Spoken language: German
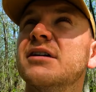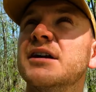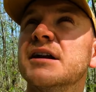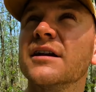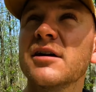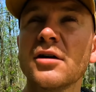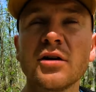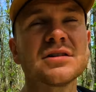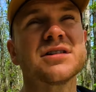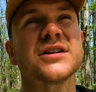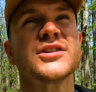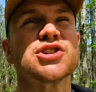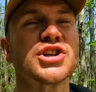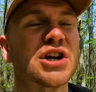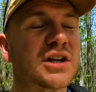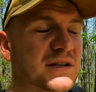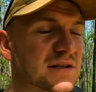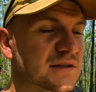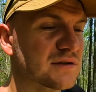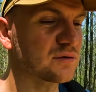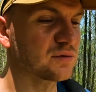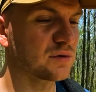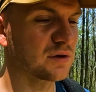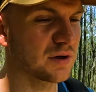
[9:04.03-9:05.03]
weil die auch den
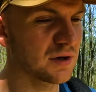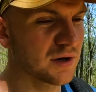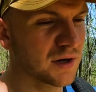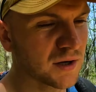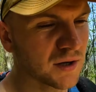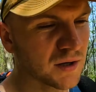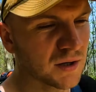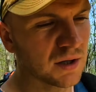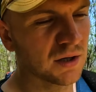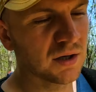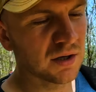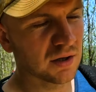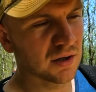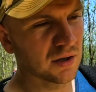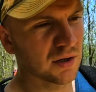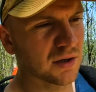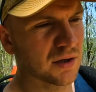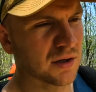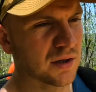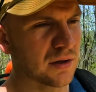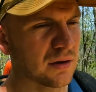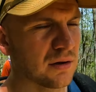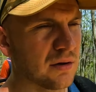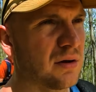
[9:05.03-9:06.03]
Schatten suchen.
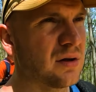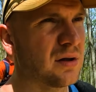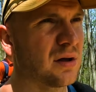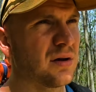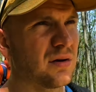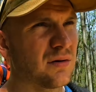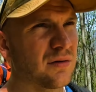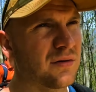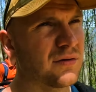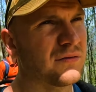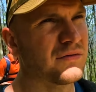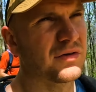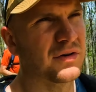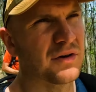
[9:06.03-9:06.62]
Und